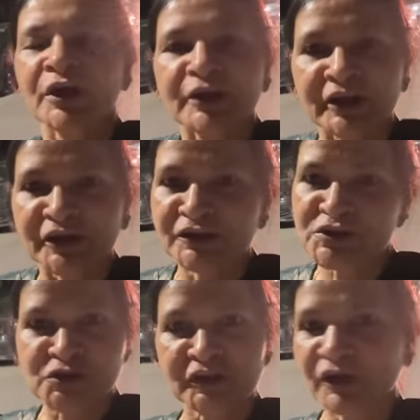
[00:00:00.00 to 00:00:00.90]
लेकिन
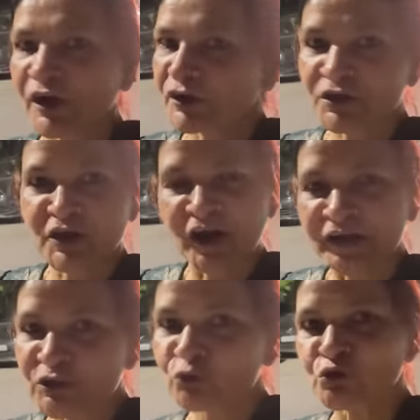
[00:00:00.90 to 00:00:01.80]
निश्चय ने कहा कि गाड़ी
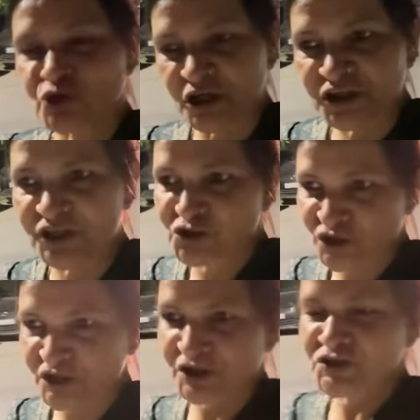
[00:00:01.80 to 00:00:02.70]
तो चाहिए ही
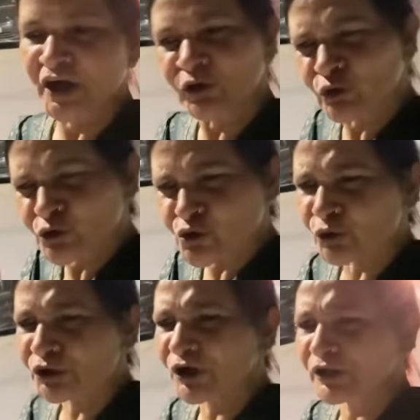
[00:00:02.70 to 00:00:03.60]
चाहिए चाहे कोई
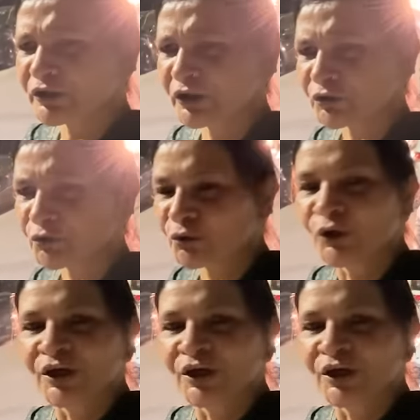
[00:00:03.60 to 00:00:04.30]
छोटी गाड़ी लेके दो